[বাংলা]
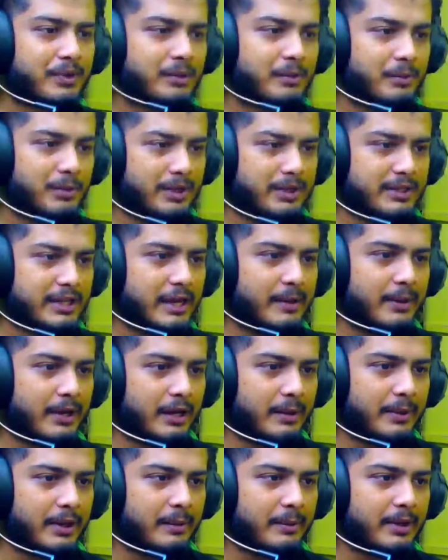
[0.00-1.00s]
প্লিজ এবার
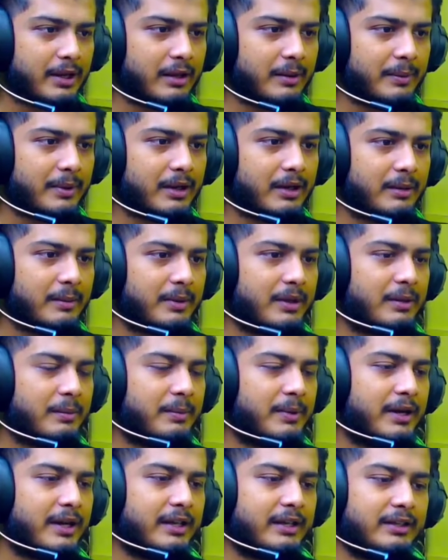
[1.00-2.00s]
এবার এবার এবারে এবারে
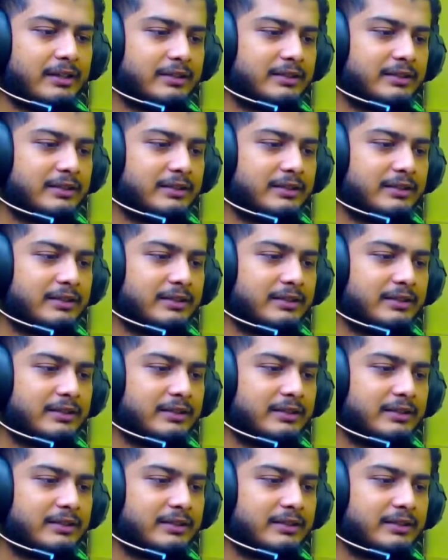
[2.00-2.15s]
ভাই